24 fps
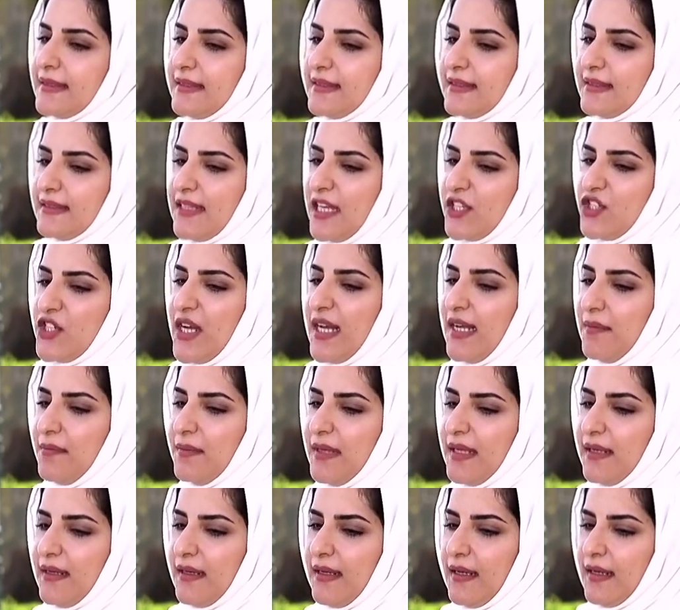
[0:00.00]
تجعل
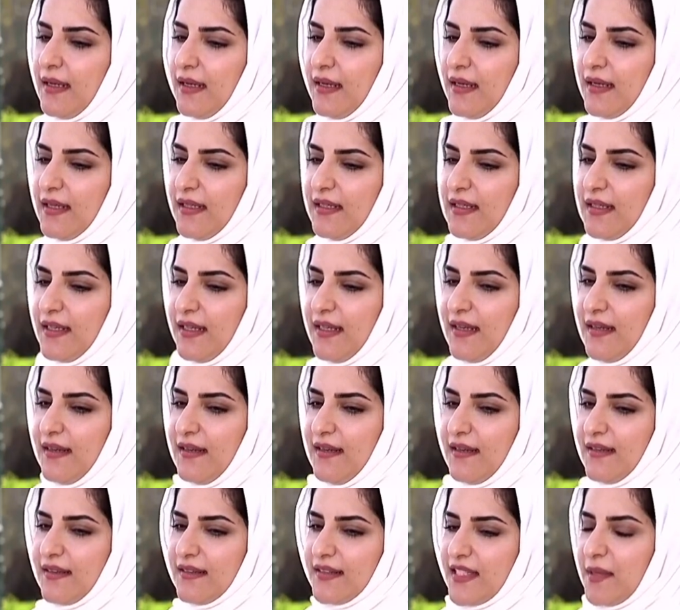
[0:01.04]
مني
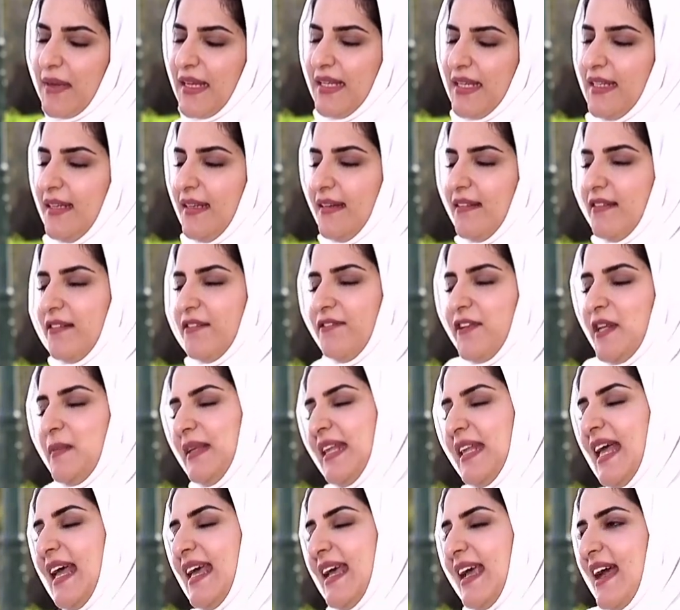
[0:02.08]
اني طبعا في
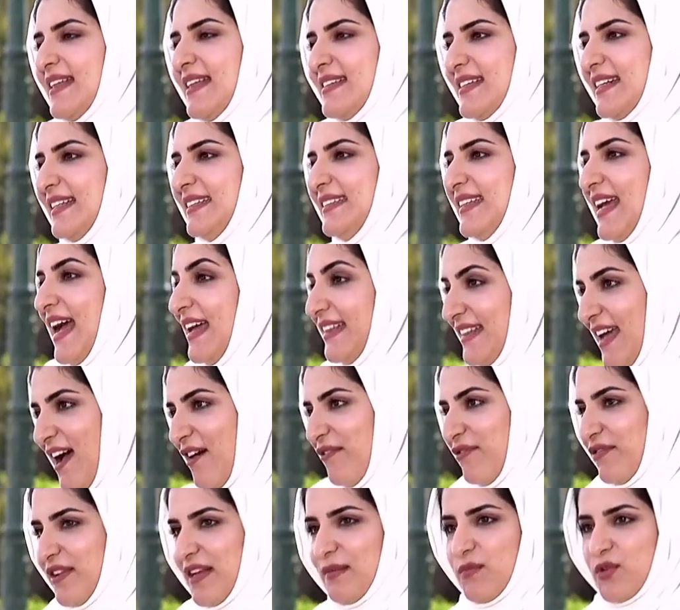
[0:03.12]
البداية كانت عندي
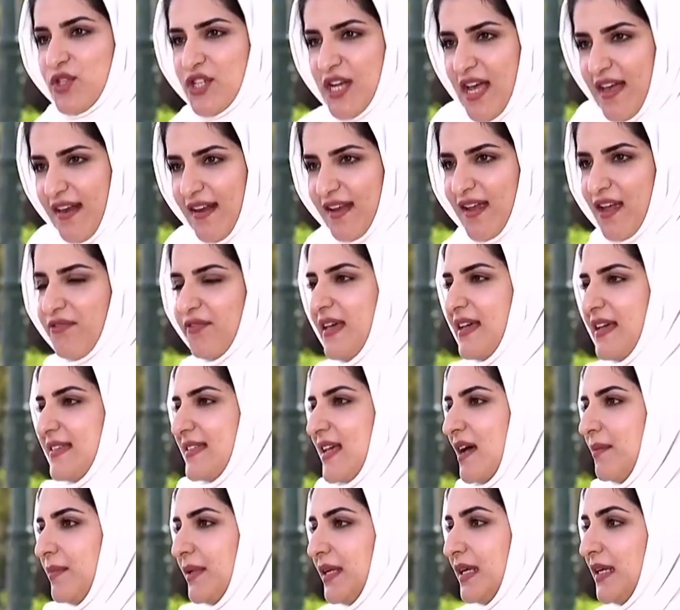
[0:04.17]
أهداف المشاركة في
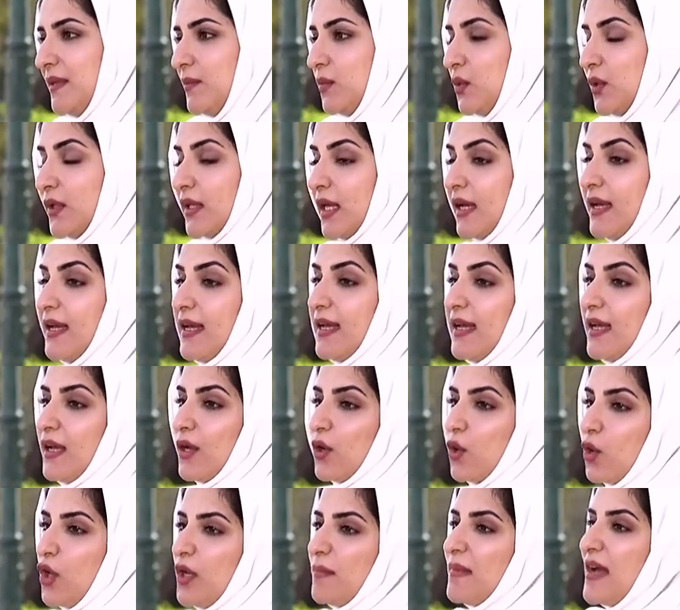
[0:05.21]
أسابيع الموضة
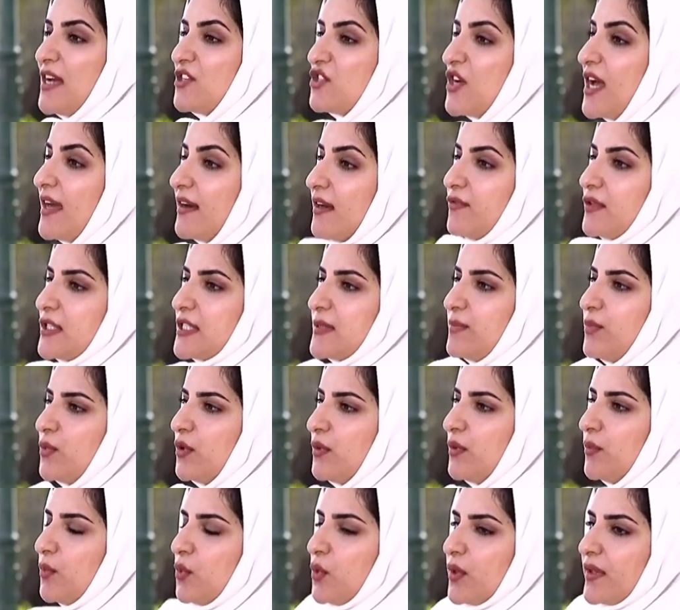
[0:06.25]
كل ما أشارك في
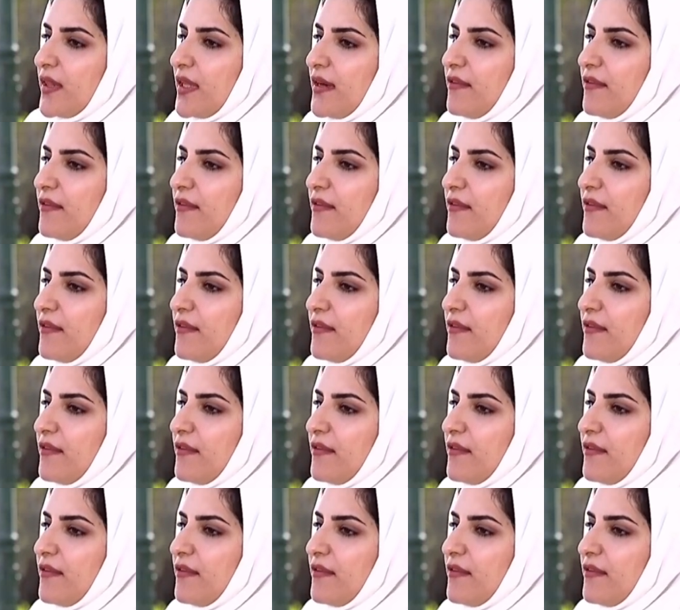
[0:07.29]
أسبوع موضة